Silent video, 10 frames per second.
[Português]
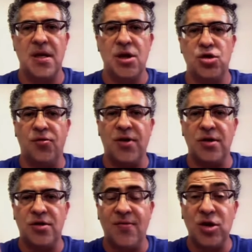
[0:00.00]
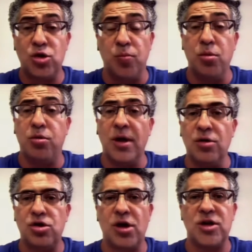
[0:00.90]
de um serviço público não
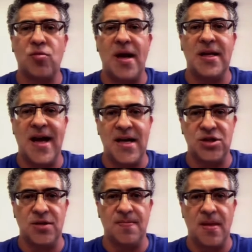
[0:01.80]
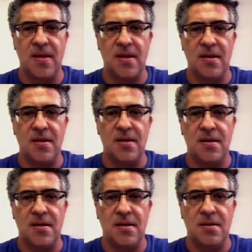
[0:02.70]
só de qualidade,
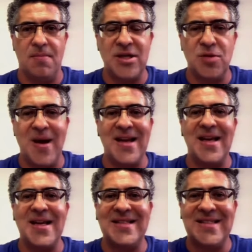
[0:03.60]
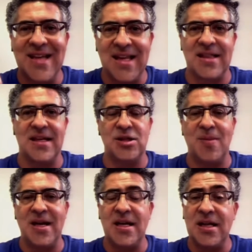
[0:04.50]
mas de maneira isenta, de
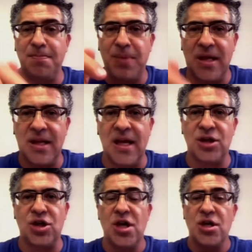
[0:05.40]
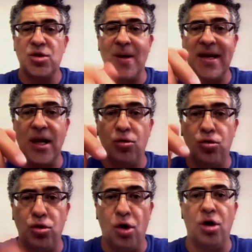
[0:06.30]
maneira independente, de maneira
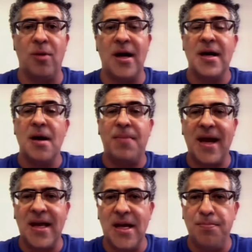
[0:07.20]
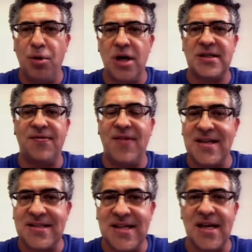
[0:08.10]
autônoma, para que ele possa
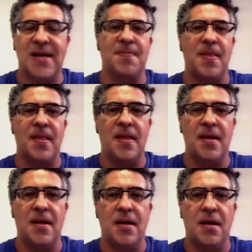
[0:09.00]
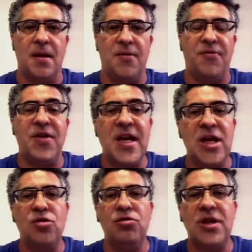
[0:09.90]
fazer,
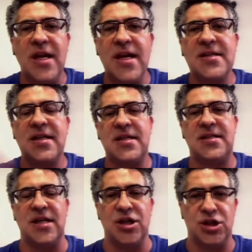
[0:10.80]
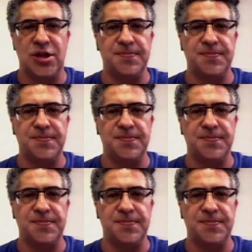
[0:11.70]
ferindo o interesse que seja,